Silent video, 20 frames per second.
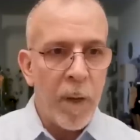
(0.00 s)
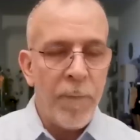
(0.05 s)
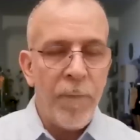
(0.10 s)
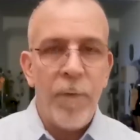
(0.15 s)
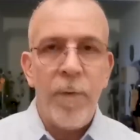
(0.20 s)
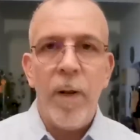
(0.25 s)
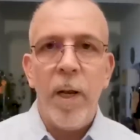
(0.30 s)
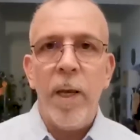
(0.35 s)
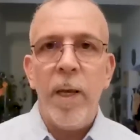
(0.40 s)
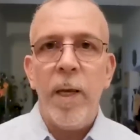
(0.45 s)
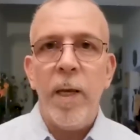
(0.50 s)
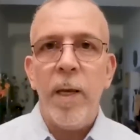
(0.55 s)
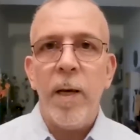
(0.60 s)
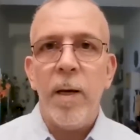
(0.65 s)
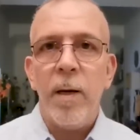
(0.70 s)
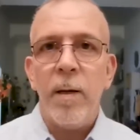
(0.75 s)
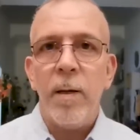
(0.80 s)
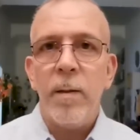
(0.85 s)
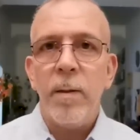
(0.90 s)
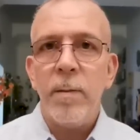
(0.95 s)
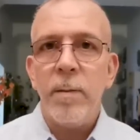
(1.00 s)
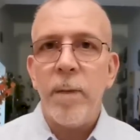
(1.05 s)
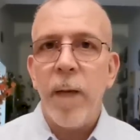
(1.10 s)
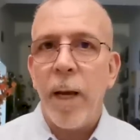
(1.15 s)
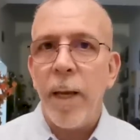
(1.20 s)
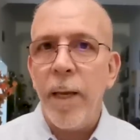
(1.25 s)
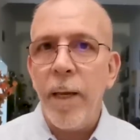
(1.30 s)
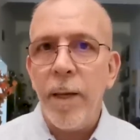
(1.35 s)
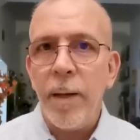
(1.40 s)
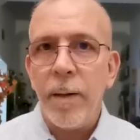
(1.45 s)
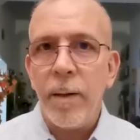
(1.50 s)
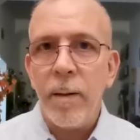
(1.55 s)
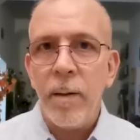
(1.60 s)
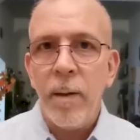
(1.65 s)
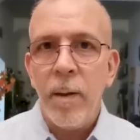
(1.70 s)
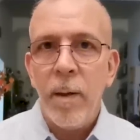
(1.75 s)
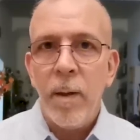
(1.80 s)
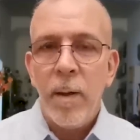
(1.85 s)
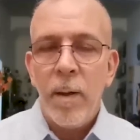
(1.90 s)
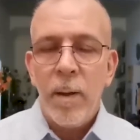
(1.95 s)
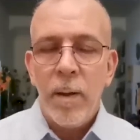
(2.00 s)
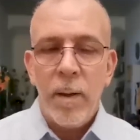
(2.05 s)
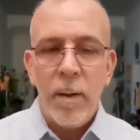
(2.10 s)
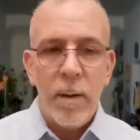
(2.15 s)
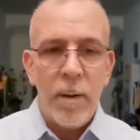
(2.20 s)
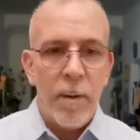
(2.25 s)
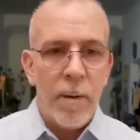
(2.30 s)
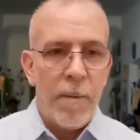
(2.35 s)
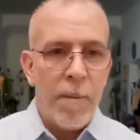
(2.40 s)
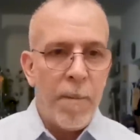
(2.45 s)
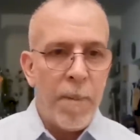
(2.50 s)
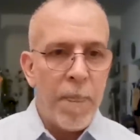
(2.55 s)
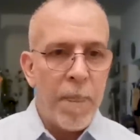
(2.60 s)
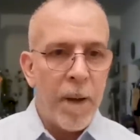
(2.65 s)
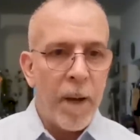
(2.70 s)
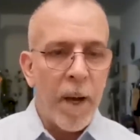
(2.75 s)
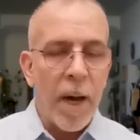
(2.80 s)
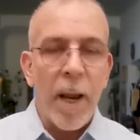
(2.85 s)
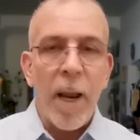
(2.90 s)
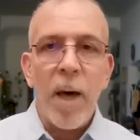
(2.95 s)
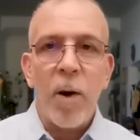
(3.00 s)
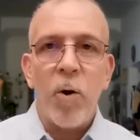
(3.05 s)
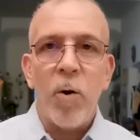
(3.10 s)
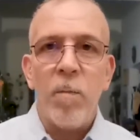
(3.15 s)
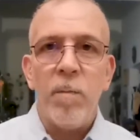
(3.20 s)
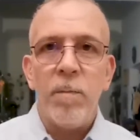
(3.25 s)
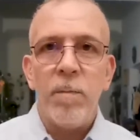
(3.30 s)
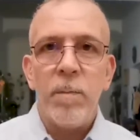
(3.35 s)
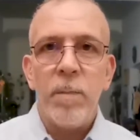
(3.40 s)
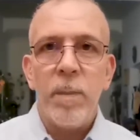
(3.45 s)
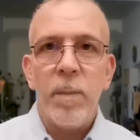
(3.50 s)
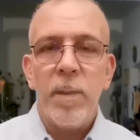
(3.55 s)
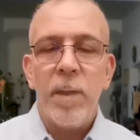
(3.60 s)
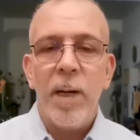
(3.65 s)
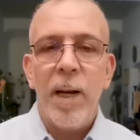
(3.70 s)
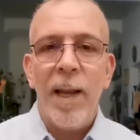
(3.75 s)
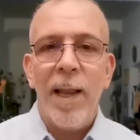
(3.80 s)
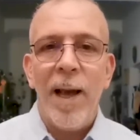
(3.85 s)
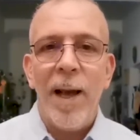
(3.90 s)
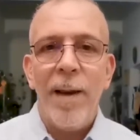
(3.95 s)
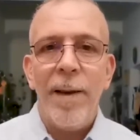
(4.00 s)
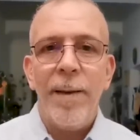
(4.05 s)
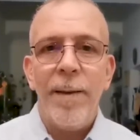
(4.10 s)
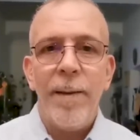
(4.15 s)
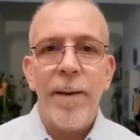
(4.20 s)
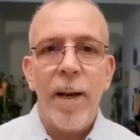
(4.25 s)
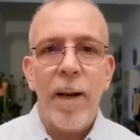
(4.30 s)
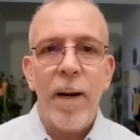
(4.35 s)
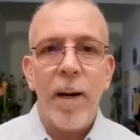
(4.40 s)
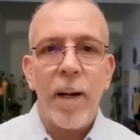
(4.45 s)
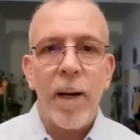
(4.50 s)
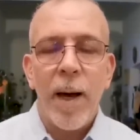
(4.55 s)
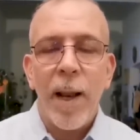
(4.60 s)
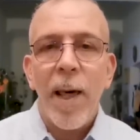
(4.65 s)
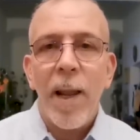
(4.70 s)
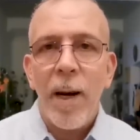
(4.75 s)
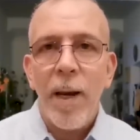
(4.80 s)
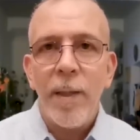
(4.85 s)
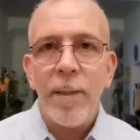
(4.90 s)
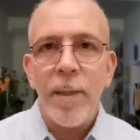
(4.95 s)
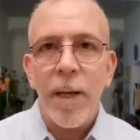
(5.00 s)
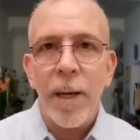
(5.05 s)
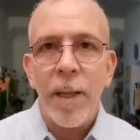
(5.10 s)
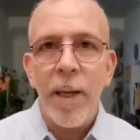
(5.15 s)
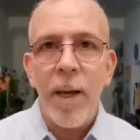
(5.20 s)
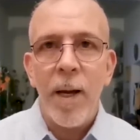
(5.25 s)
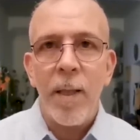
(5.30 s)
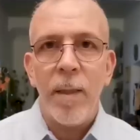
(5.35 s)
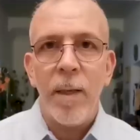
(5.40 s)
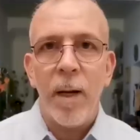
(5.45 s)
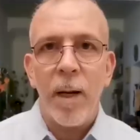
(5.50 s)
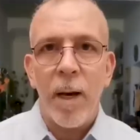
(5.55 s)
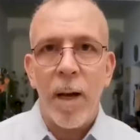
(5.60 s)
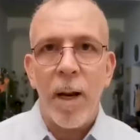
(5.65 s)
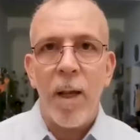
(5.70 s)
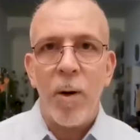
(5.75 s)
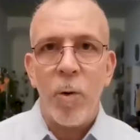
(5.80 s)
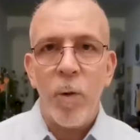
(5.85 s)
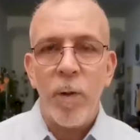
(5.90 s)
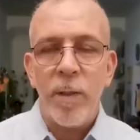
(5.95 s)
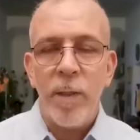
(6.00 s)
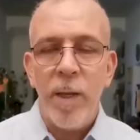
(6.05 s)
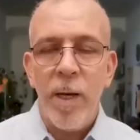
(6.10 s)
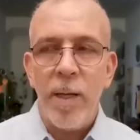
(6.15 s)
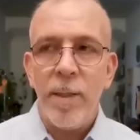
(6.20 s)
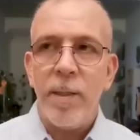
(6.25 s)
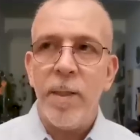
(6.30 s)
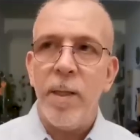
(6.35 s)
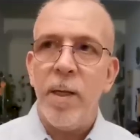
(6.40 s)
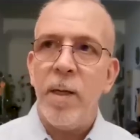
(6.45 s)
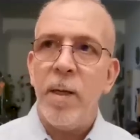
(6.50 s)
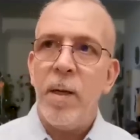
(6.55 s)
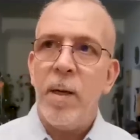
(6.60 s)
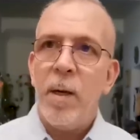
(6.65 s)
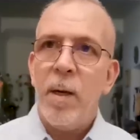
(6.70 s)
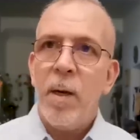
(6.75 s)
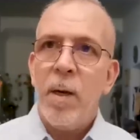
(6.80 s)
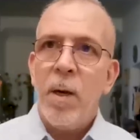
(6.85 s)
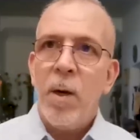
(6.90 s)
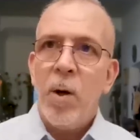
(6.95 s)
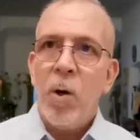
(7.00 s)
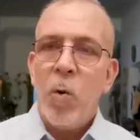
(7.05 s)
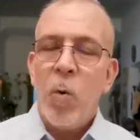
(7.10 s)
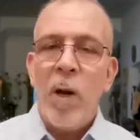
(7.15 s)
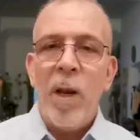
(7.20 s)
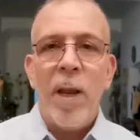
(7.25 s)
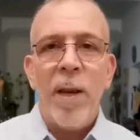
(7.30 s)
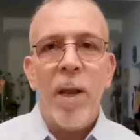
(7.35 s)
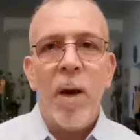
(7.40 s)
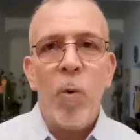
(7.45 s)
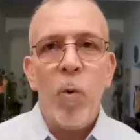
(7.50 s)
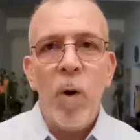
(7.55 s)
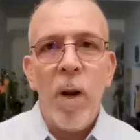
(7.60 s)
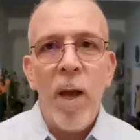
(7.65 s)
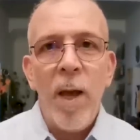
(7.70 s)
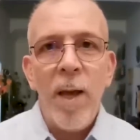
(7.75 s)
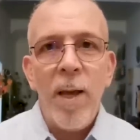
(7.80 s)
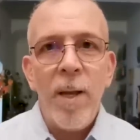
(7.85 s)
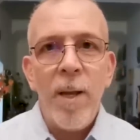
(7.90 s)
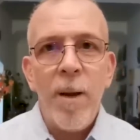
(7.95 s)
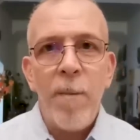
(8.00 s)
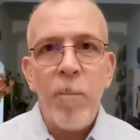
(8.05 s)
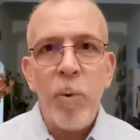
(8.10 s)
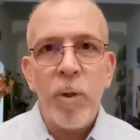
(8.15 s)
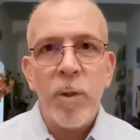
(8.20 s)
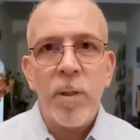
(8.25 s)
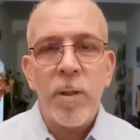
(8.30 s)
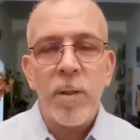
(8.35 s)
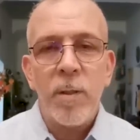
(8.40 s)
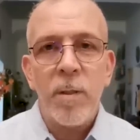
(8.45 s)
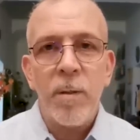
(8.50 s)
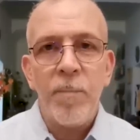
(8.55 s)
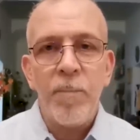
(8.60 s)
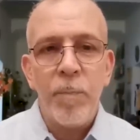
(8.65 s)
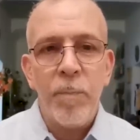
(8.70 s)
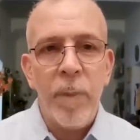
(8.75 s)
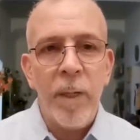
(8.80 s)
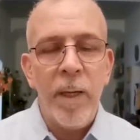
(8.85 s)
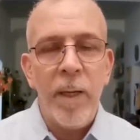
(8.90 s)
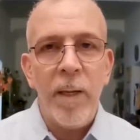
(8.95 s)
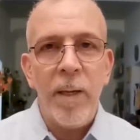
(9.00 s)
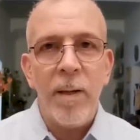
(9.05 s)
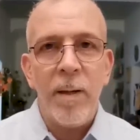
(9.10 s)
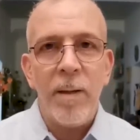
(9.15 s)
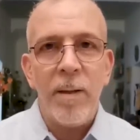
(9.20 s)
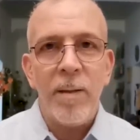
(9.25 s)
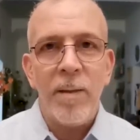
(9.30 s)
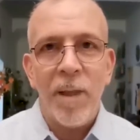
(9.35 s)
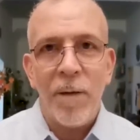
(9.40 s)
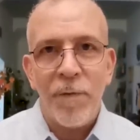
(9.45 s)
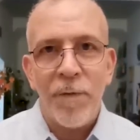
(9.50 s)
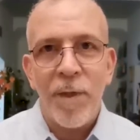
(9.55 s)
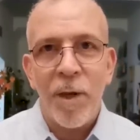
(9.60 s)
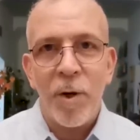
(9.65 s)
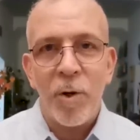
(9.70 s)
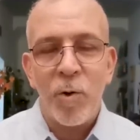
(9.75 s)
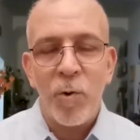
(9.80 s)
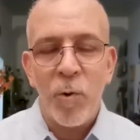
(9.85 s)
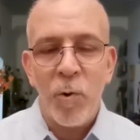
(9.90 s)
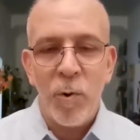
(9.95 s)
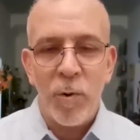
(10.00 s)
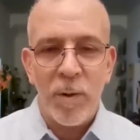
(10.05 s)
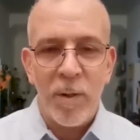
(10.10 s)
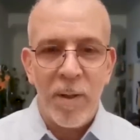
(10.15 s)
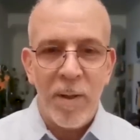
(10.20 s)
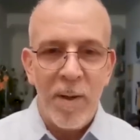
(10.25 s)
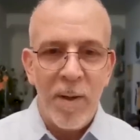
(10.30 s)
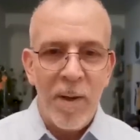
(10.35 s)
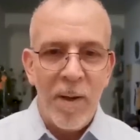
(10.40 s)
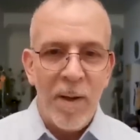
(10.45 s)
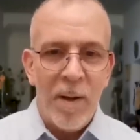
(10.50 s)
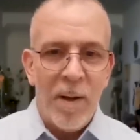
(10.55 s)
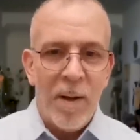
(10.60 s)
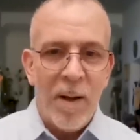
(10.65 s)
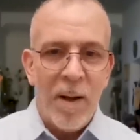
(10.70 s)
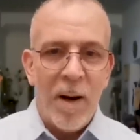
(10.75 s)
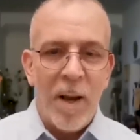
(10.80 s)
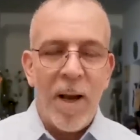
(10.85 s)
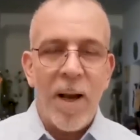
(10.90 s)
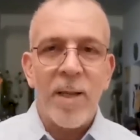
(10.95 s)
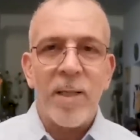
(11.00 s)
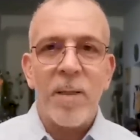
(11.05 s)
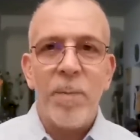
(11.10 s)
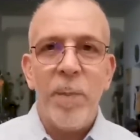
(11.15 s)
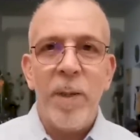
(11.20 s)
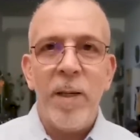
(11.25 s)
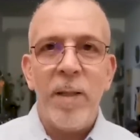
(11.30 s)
في لتغيير قرارهم لأن القرار ليس رياضي القرار هو سياسي ولأنه لا يمس بدفتر الشروط الخاص